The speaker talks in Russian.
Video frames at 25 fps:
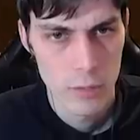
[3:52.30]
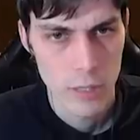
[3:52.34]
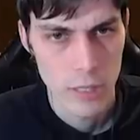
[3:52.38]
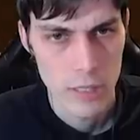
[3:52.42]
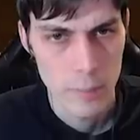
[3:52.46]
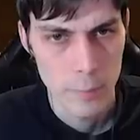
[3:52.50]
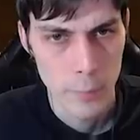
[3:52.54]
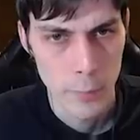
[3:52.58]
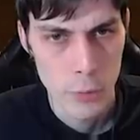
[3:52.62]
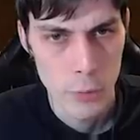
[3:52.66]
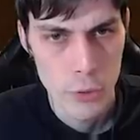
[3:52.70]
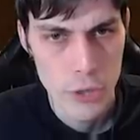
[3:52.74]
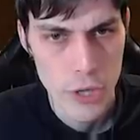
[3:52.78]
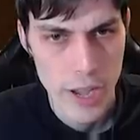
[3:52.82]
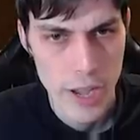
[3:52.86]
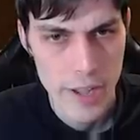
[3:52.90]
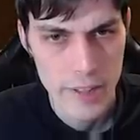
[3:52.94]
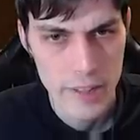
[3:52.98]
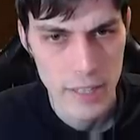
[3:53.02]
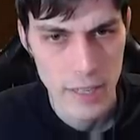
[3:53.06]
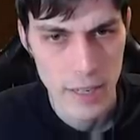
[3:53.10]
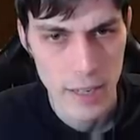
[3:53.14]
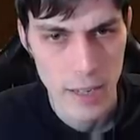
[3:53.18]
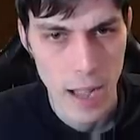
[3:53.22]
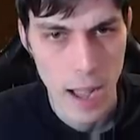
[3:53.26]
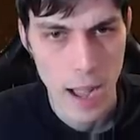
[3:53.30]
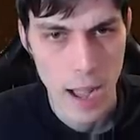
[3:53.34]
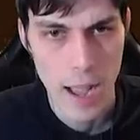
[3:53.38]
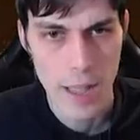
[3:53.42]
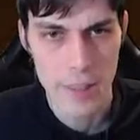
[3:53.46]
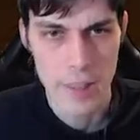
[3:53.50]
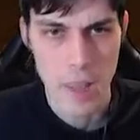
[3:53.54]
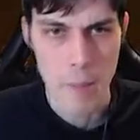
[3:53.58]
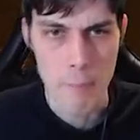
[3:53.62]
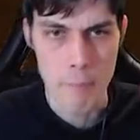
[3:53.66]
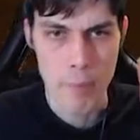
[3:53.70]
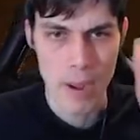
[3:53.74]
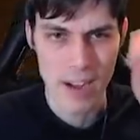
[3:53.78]
Это получается...
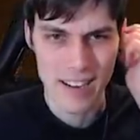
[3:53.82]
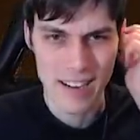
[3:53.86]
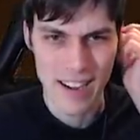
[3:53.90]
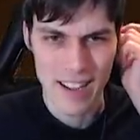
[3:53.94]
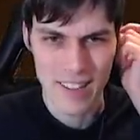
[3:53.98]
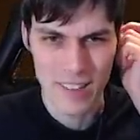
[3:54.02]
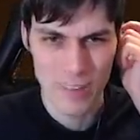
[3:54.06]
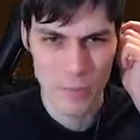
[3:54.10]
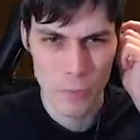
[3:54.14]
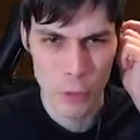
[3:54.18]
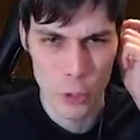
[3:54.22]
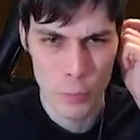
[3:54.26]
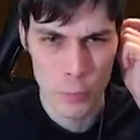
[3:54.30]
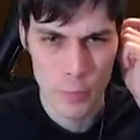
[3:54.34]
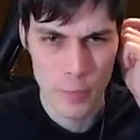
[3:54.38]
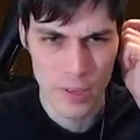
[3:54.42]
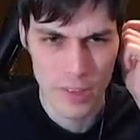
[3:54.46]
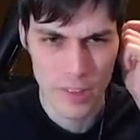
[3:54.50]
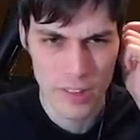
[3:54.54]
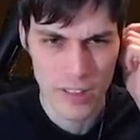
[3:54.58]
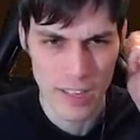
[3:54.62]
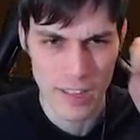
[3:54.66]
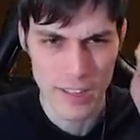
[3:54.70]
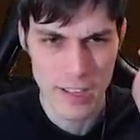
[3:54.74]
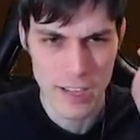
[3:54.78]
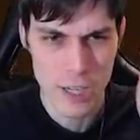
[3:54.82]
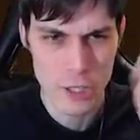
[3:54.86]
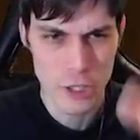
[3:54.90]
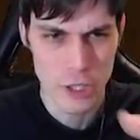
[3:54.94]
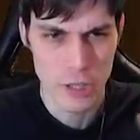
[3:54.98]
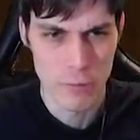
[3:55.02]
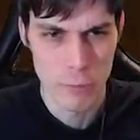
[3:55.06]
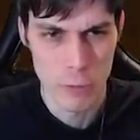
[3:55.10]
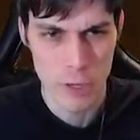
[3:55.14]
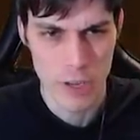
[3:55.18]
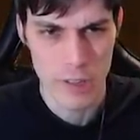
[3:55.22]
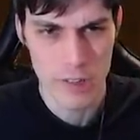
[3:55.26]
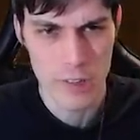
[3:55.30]
Ага, нам показывают персонажа,
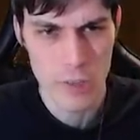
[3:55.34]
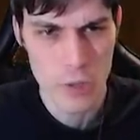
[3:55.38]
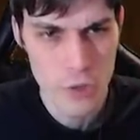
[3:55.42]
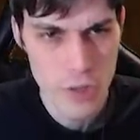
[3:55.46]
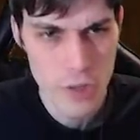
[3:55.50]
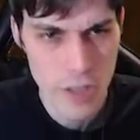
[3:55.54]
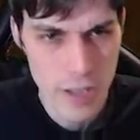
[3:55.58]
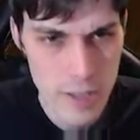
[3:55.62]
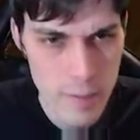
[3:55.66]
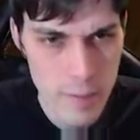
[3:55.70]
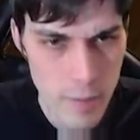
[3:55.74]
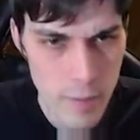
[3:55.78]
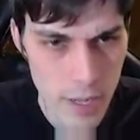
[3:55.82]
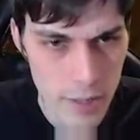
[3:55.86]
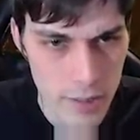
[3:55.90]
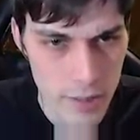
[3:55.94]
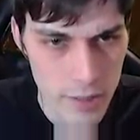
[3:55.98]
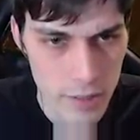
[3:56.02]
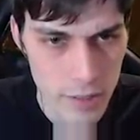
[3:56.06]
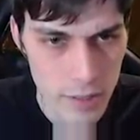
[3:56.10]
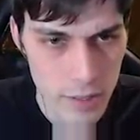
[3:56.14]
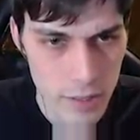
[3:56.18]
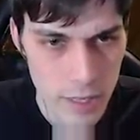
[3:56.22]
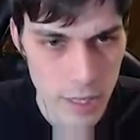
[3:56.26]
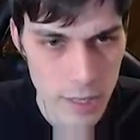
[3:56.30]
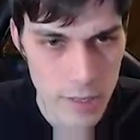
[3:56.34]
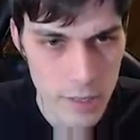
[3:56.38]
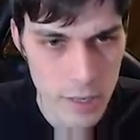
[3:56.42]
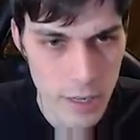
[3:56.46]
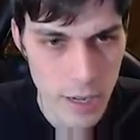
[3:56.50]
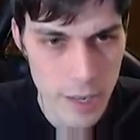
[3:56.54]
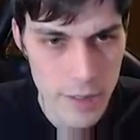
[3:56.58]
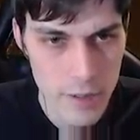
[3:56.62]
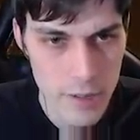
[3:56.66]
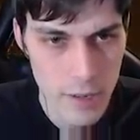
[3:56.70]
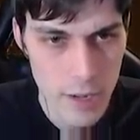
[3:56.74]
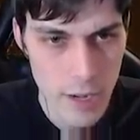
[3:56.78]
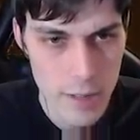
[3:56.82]
его различные анимации. Ходь,
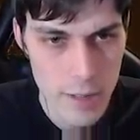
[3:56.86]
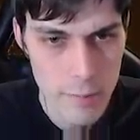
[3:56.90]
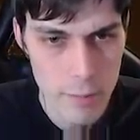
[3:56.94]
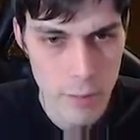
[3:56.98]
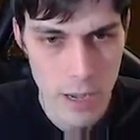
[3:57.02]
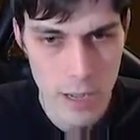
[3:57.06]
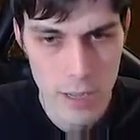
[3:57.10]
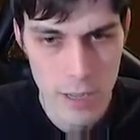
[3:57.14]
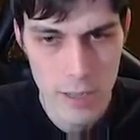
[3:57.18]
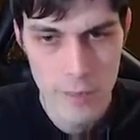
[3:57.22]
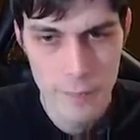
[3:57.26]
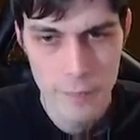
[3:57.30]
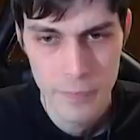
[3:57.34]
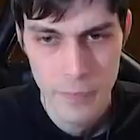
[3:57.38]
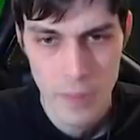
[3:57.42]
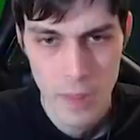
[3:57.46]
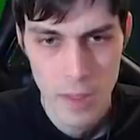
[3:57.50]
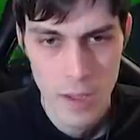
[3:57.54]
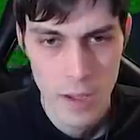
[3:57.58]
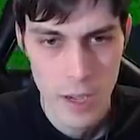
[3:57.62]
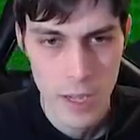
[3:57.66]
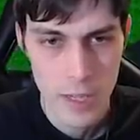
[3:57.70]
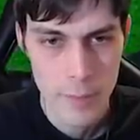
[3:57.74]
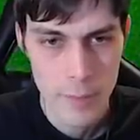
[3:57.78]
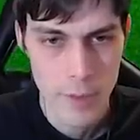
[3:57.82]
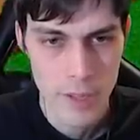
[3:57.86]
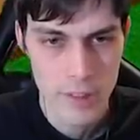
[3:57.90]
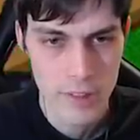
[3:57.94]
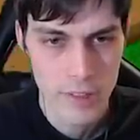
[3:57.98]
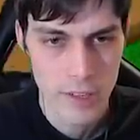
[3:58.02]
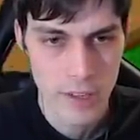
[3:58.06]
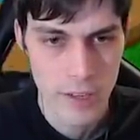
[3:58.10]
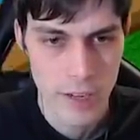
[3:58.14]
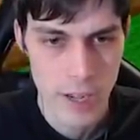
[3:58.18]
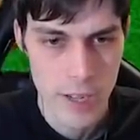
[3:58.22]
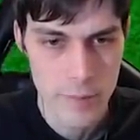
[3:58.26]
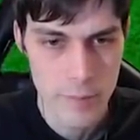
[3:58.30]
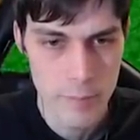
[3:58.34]
ходь, ходьба,
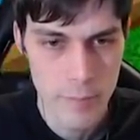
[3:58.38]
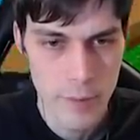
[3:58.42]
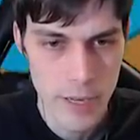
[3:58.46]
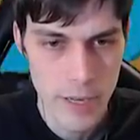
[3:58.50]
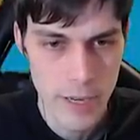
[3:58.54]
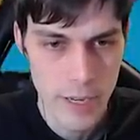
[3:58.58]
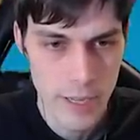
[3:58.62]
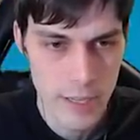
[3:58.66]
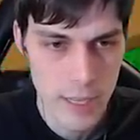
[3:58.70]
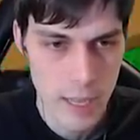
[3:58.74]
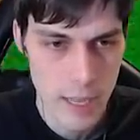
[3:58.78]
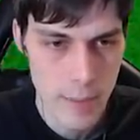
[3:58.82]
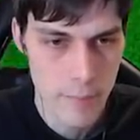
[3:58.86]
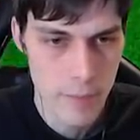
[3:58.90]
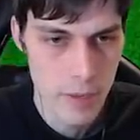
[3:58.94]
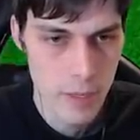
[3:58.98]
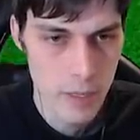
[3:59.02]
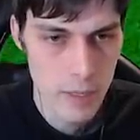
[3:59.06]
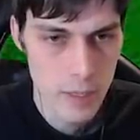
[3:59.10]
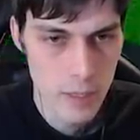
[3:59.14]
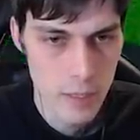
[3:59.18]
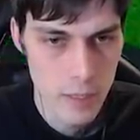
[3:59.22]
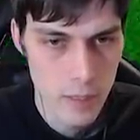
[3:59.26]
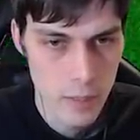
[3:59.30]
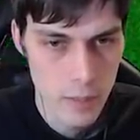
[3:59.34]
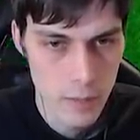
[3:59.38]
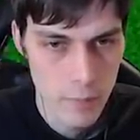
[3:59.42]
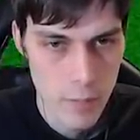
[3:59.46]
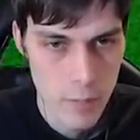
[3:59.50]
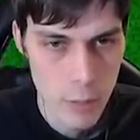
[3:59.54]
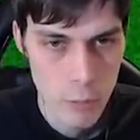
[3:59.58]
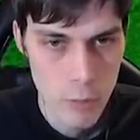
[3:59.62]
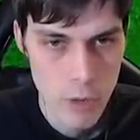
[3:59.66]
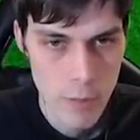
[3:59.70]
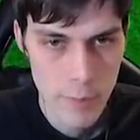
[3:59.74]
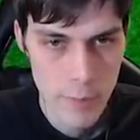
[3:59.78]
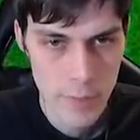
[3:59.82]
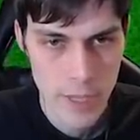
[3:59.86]
анимация ходьбы, там...
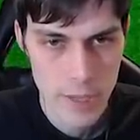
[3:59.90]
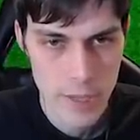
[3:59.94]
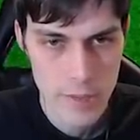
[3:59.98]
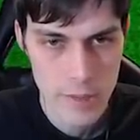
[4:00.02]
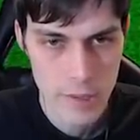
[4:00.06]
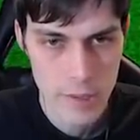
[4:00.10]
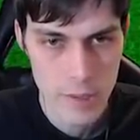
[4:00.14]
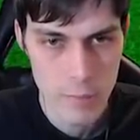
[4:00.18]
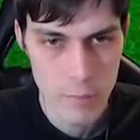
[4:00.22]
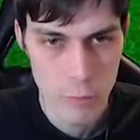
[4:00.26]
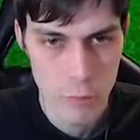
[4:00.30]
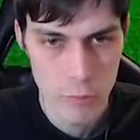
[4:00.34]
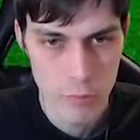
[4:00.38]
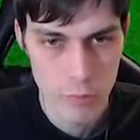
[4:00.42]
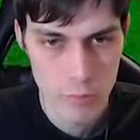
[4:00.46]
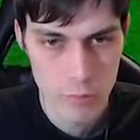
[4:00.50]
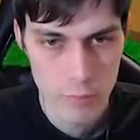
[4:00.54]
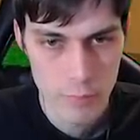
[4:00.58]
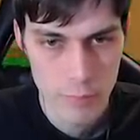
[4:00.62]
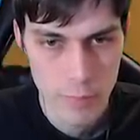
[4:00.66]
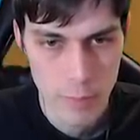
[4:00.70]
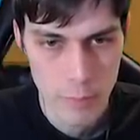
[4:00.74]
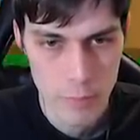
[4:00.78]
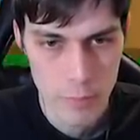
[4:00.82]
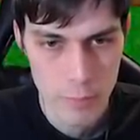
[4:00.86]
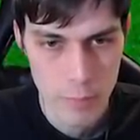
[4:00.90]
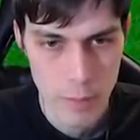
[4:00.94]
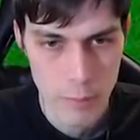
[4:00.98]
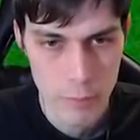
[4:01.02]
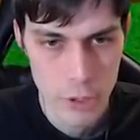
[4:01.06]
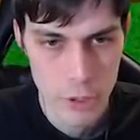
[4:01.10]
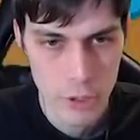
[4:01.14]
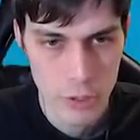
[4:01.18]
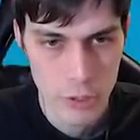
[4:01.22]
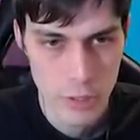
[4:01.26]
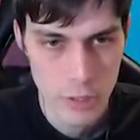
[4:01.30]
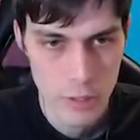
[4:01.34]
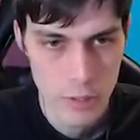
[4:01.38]
Могу я подойти к нему
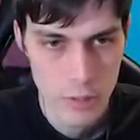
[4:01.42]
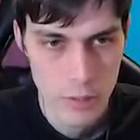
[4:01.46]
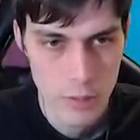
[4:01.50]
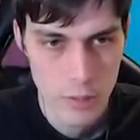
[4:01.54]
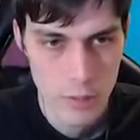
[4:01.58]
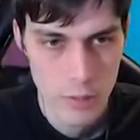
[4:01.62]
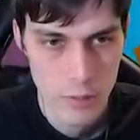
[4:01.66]
поближе, нет?